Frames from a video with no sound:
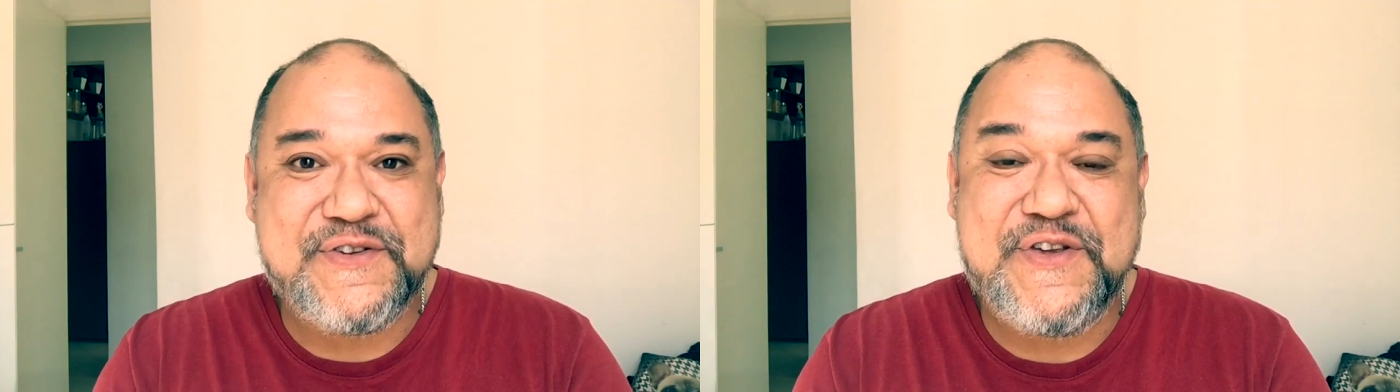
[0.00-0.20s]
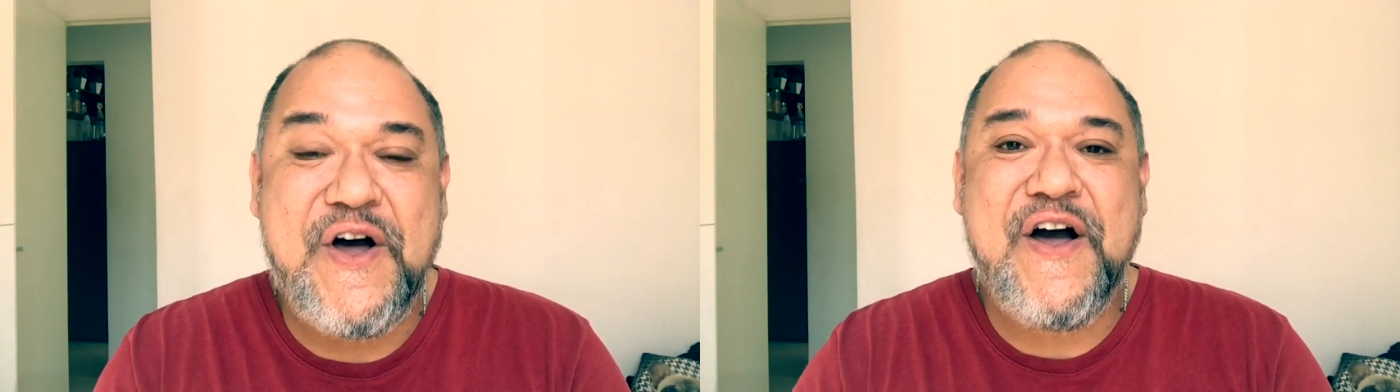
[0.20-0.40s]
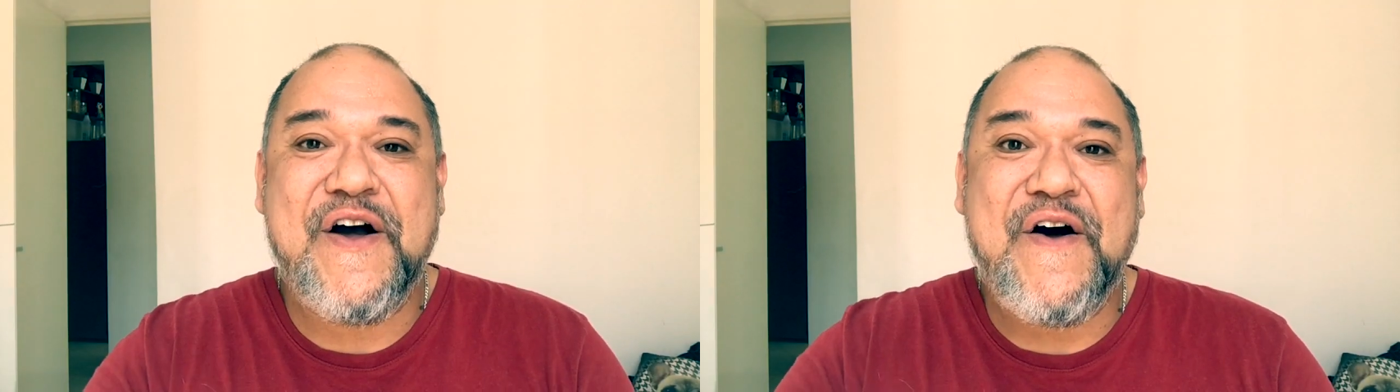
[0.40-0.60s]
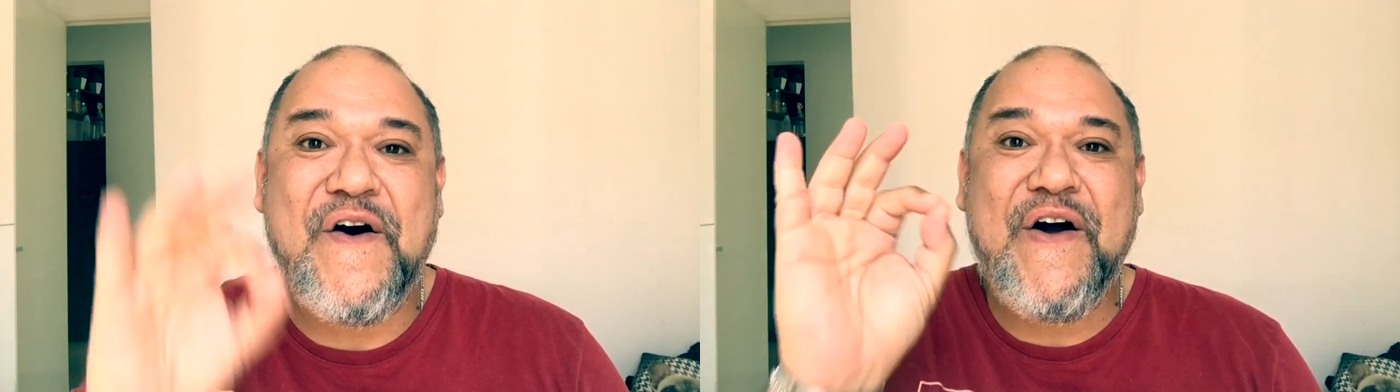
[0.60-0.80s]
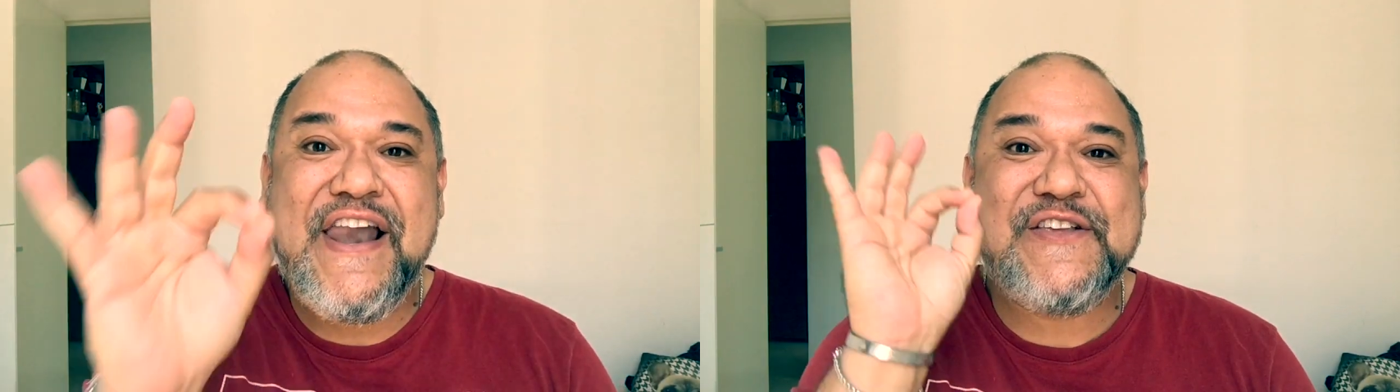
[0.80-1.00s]
só?
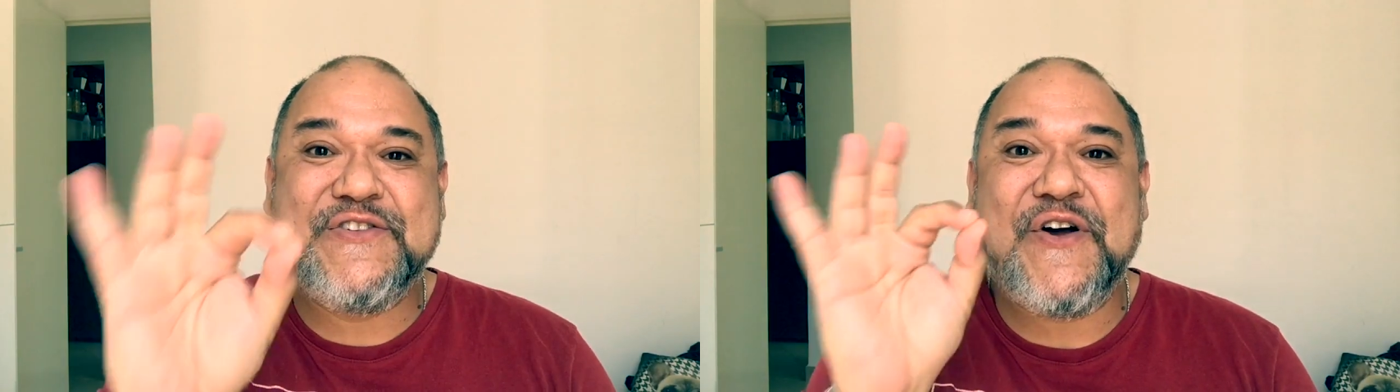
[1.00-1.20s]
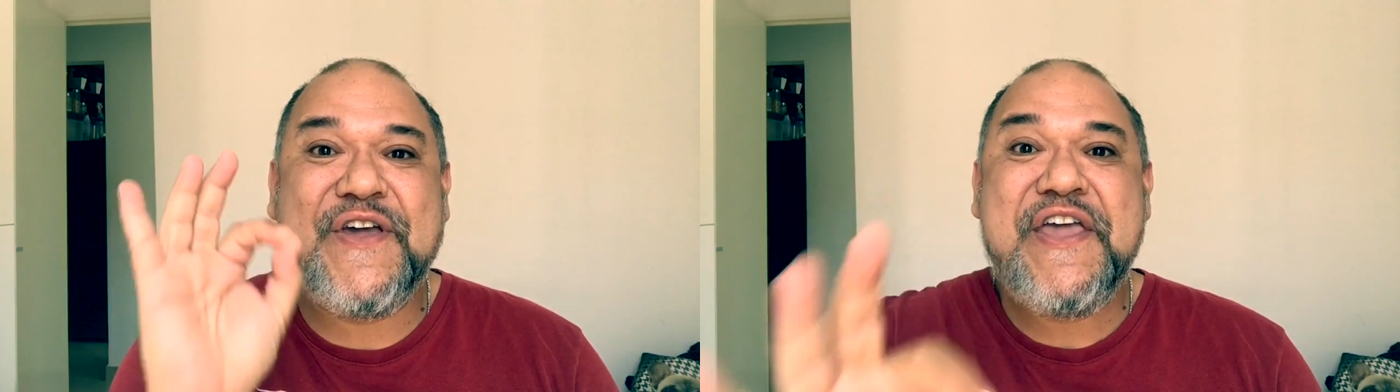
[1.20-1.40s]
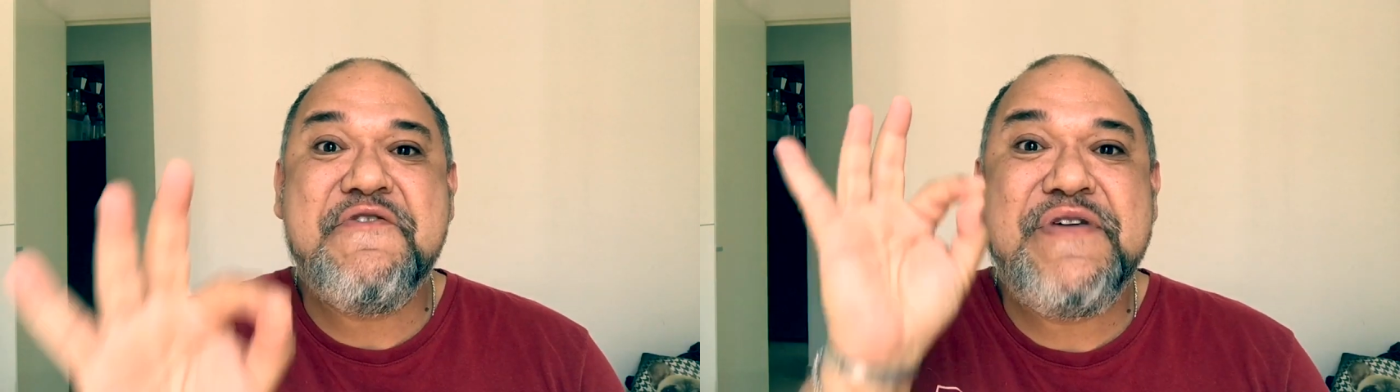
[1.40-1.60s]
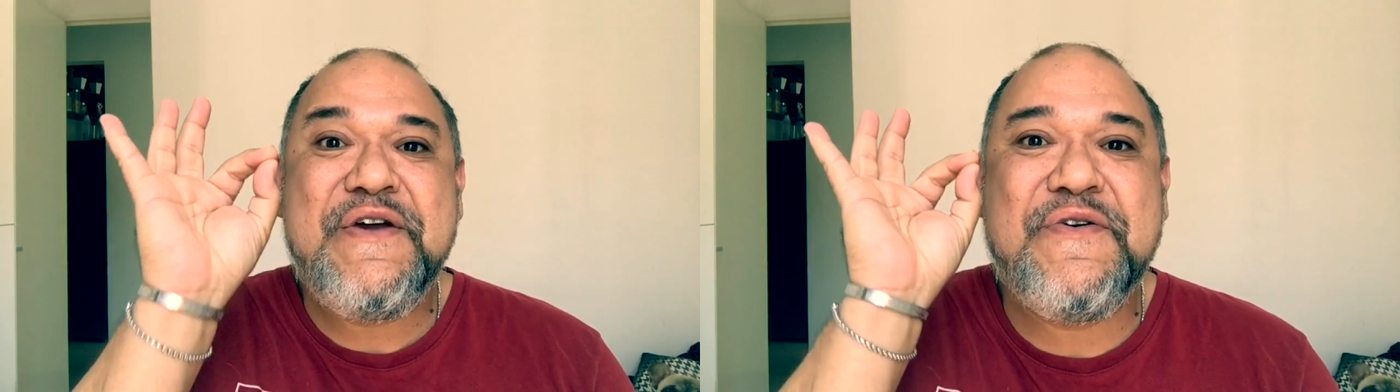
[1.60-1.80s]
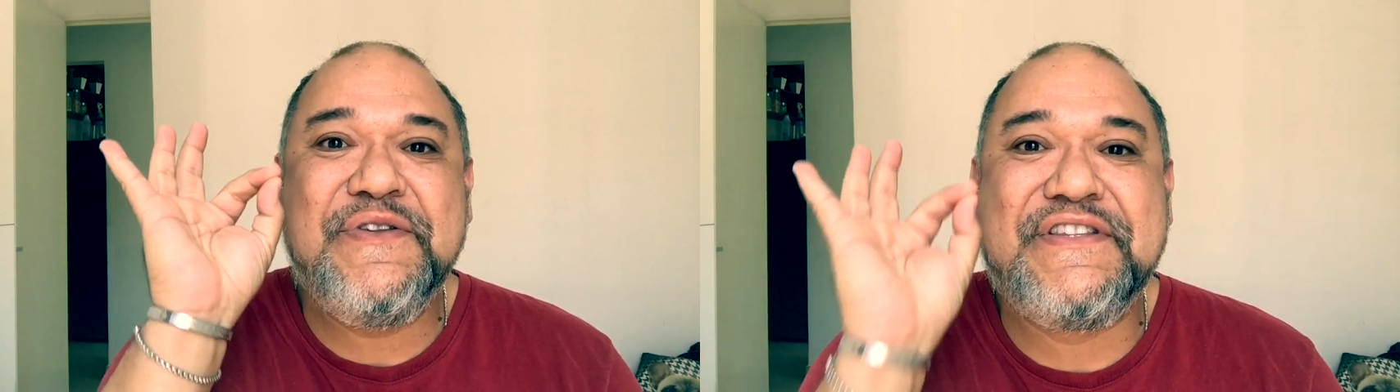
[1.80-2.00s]
Olha só quem eu
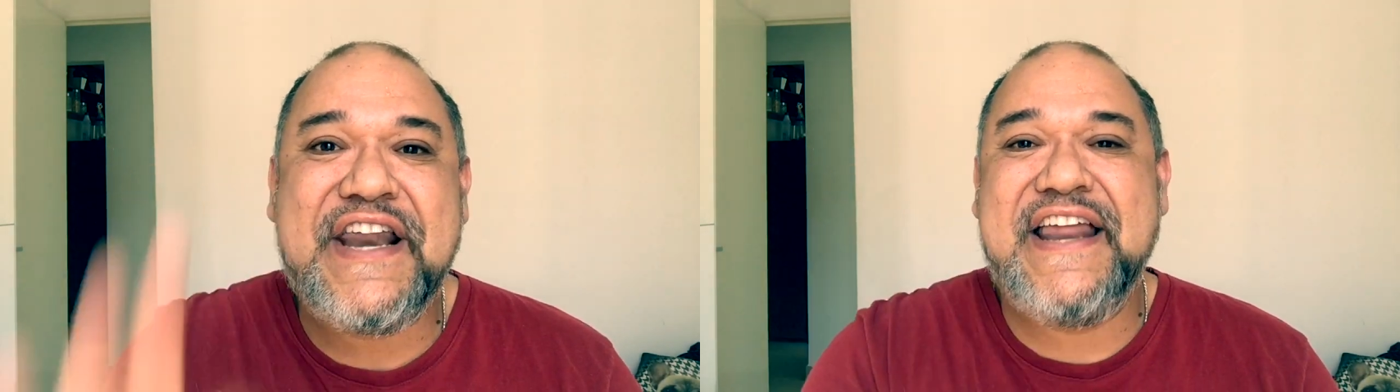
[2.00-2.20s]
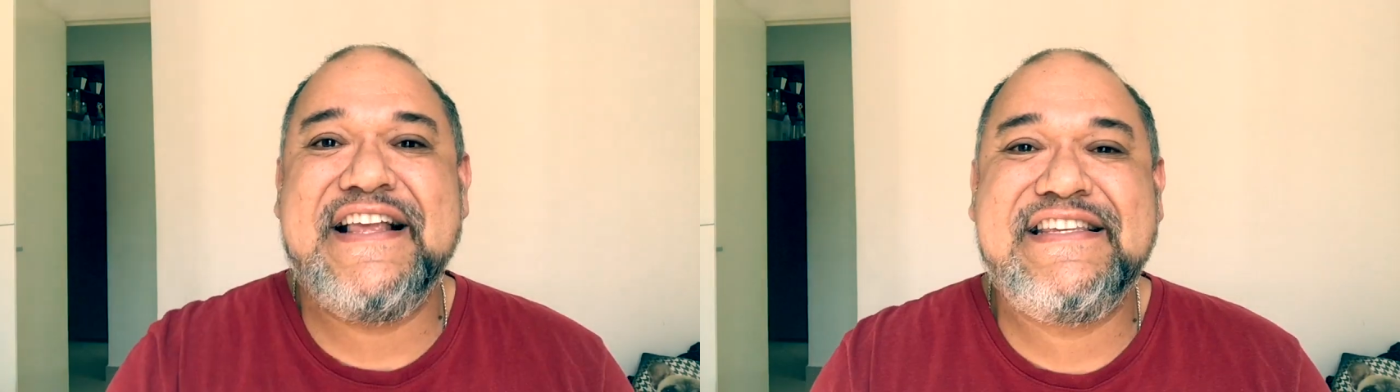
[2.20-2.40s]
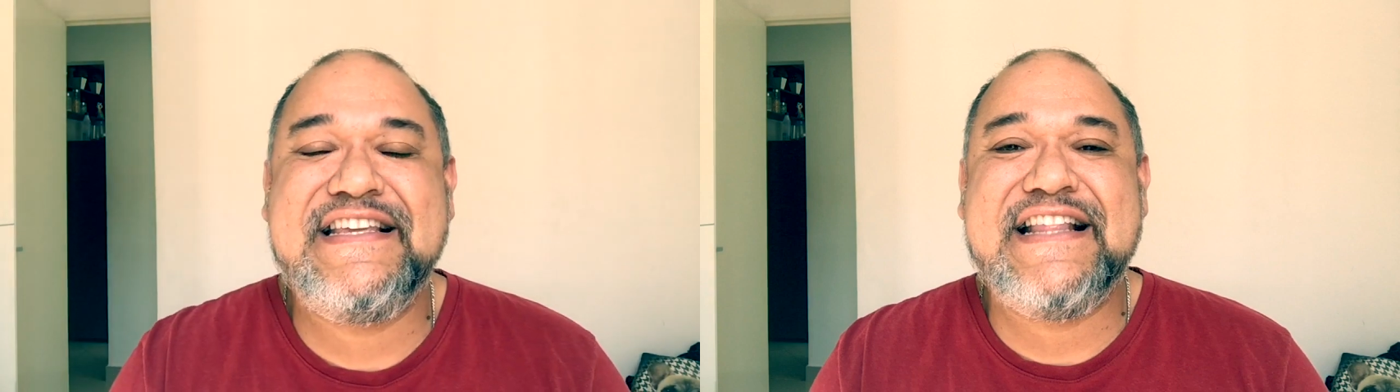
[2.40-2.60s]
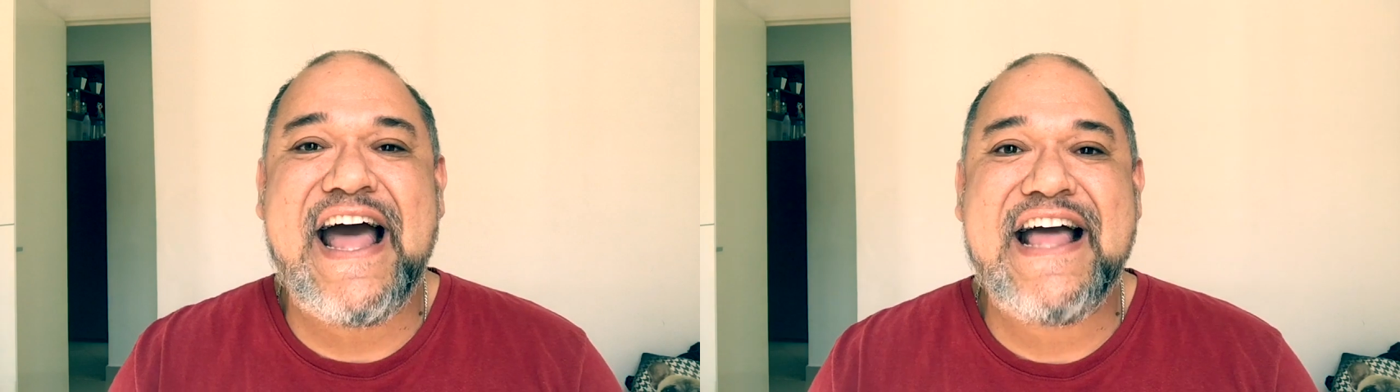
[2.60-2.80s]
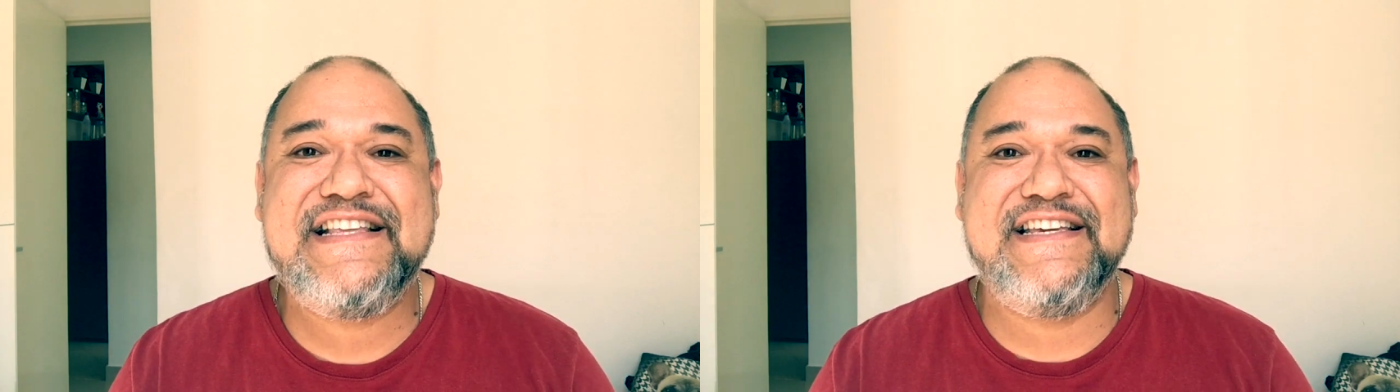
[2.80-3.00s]
encontrei na
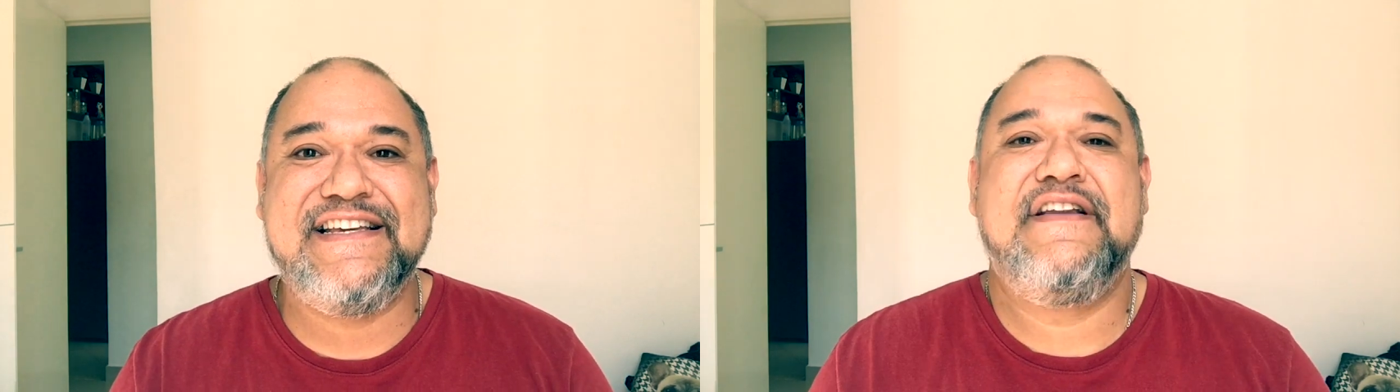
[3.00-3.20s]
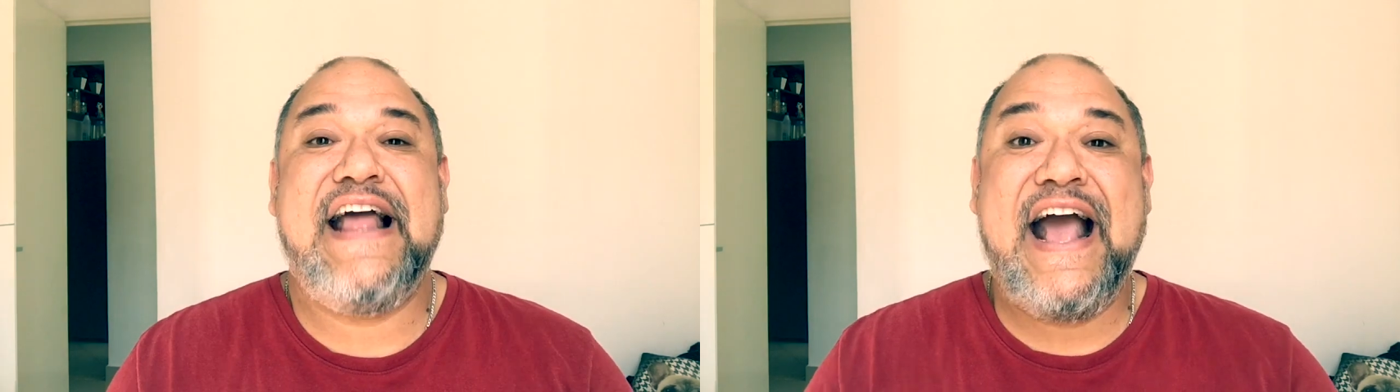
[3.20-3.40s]
cidade.